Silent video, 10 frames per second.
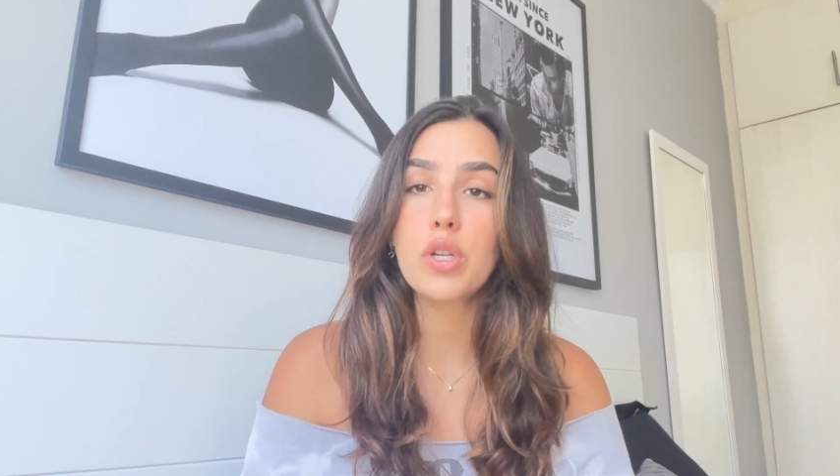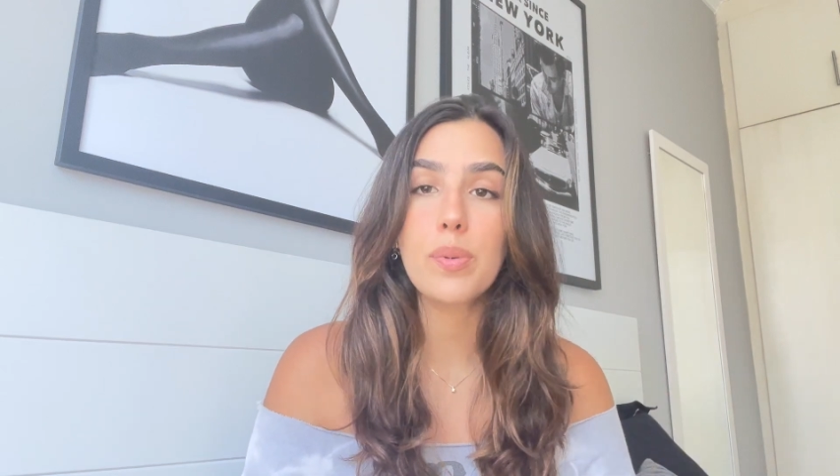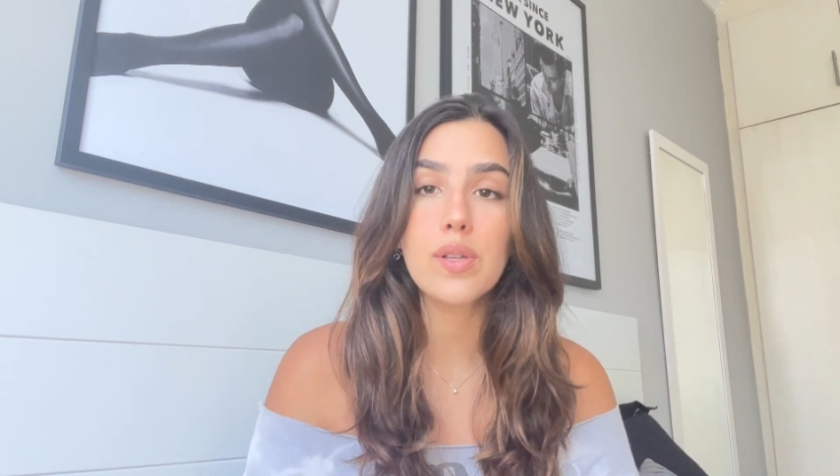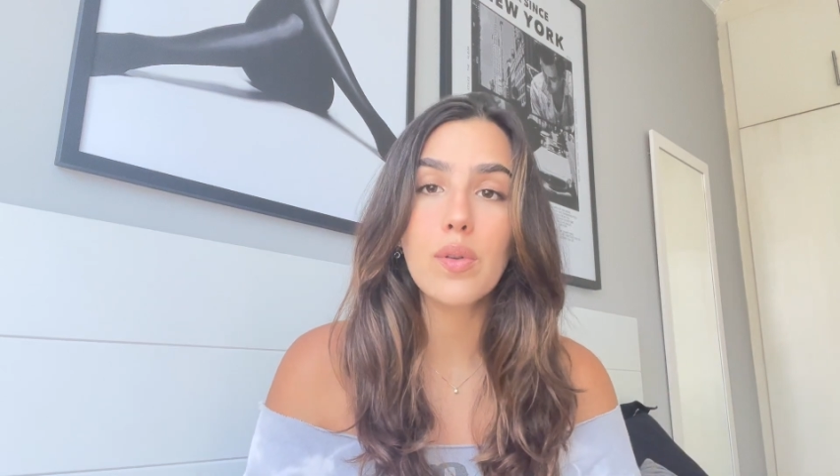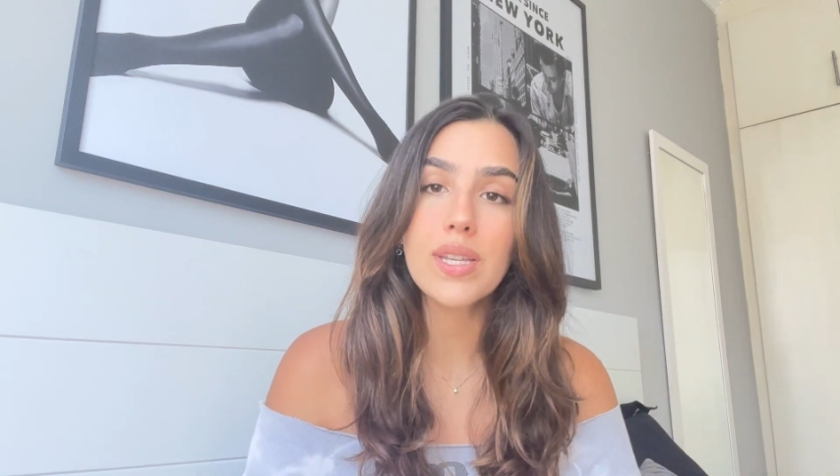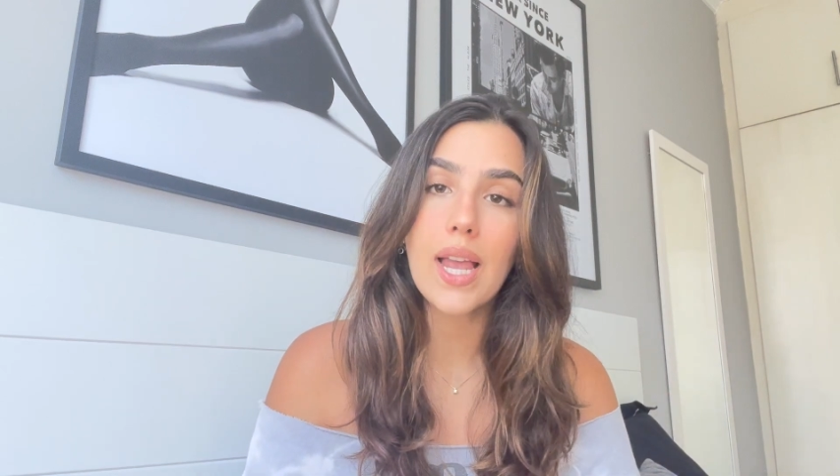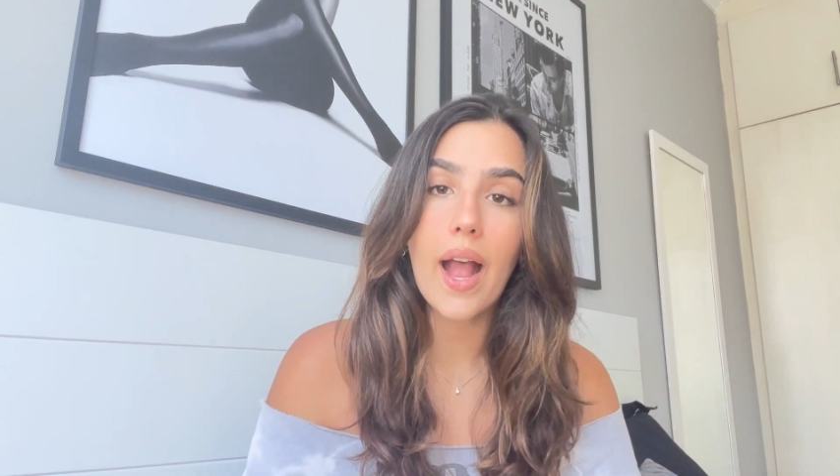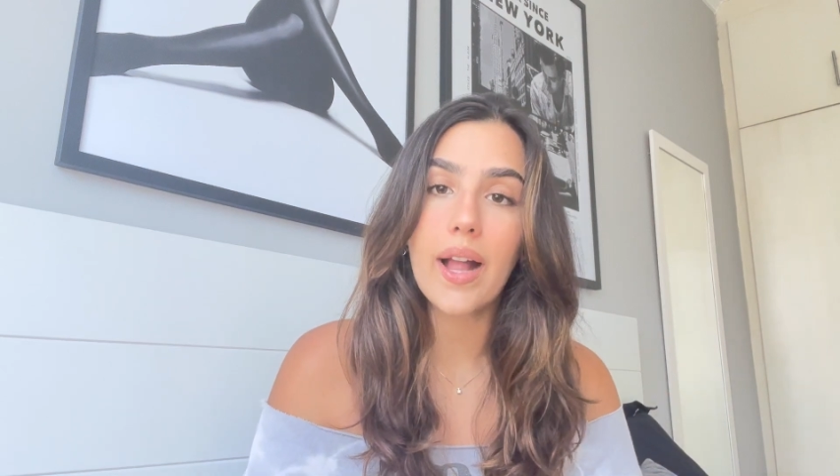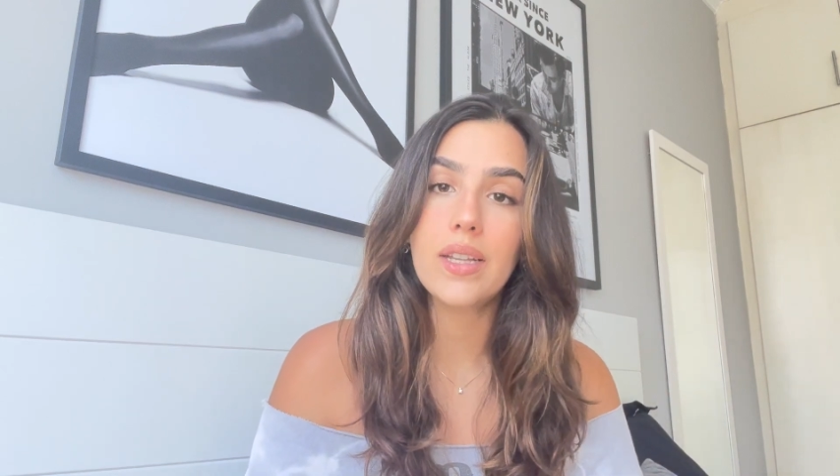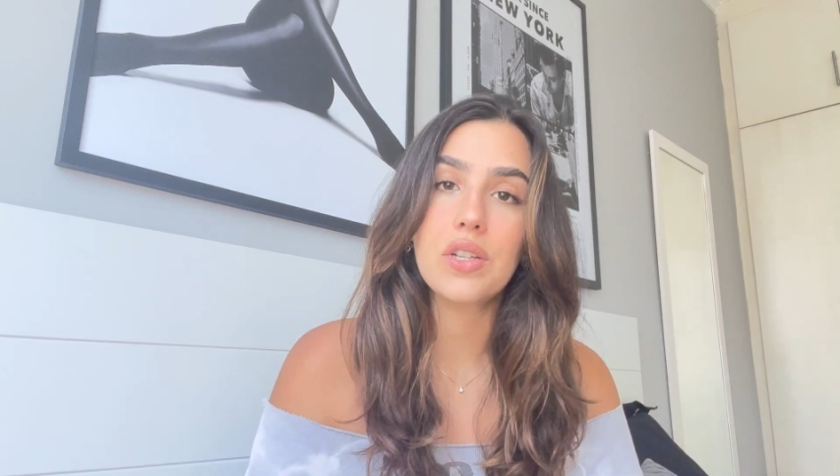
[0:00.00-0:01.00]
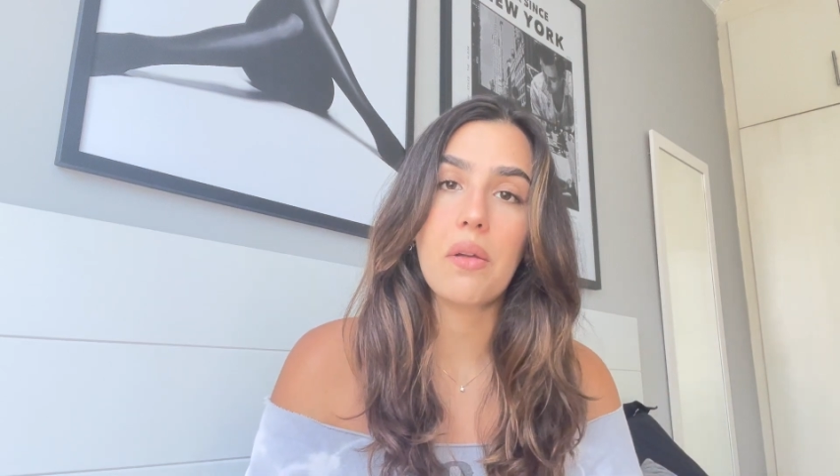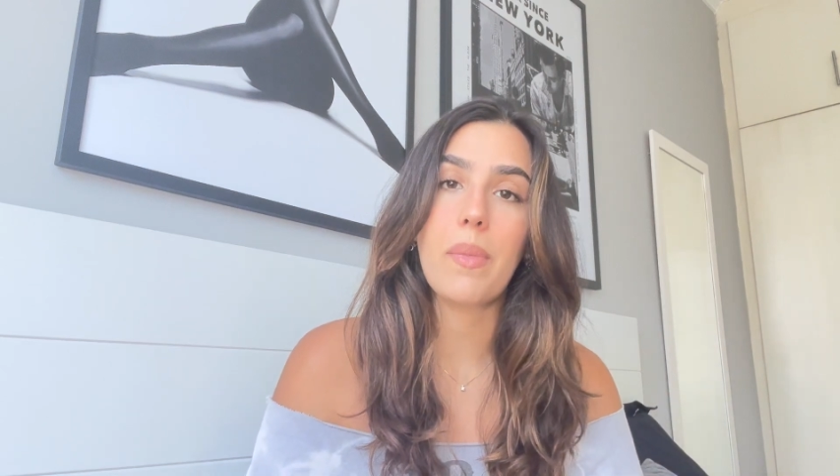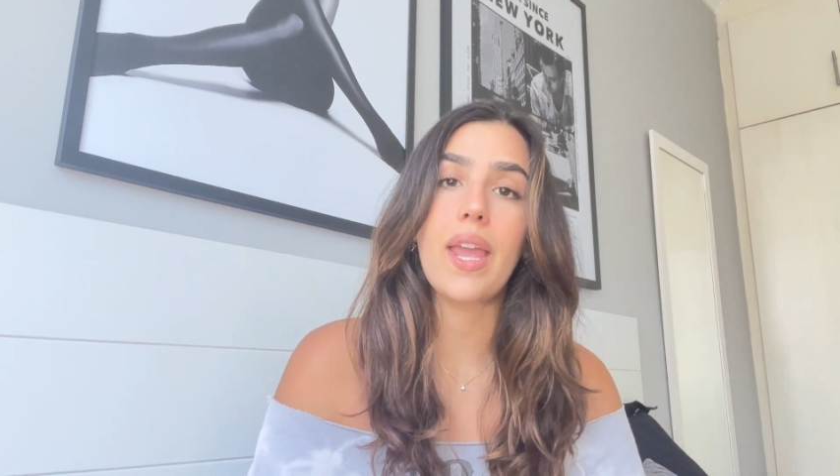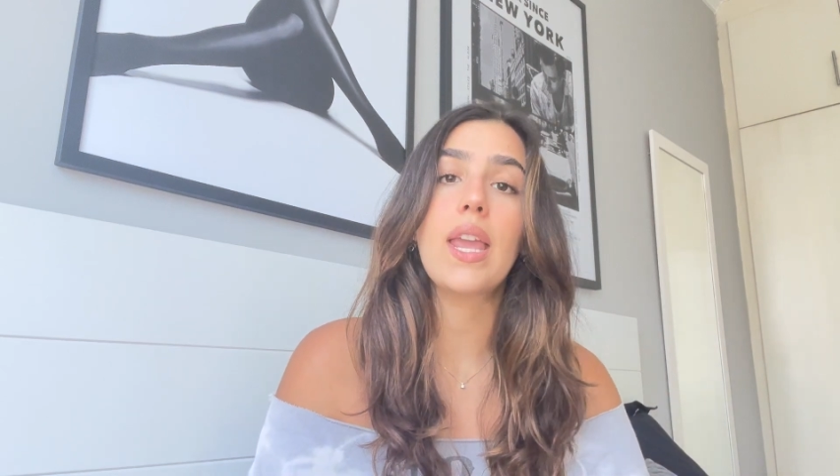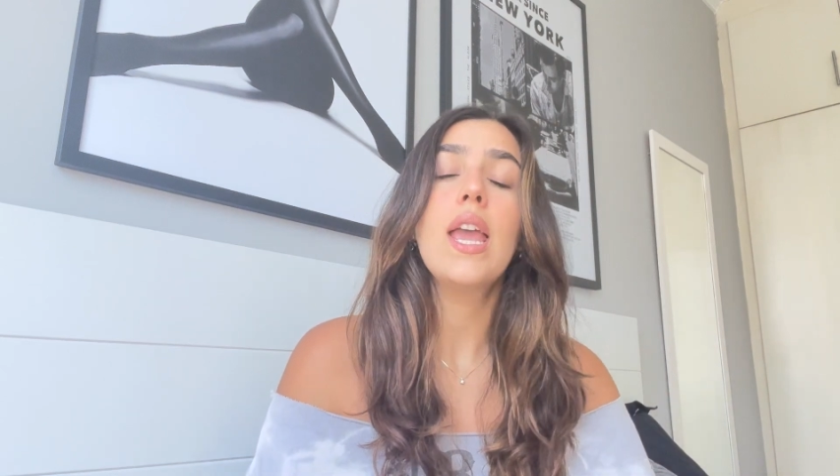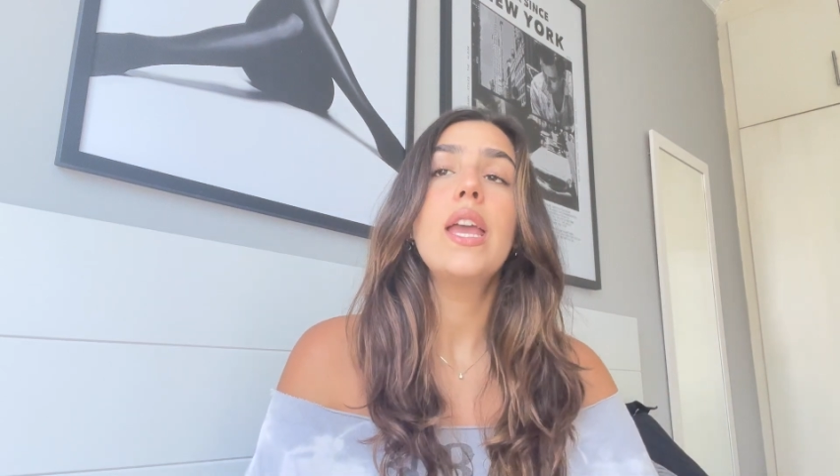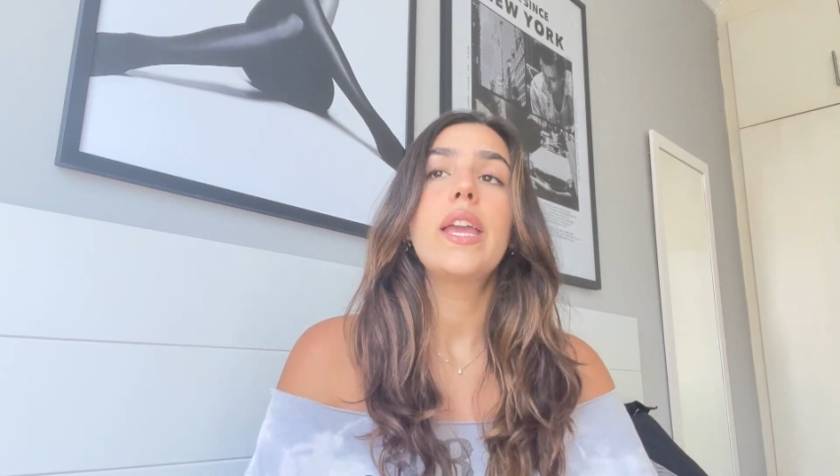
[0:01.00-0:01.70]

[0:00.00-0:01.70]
pessoas erradas também.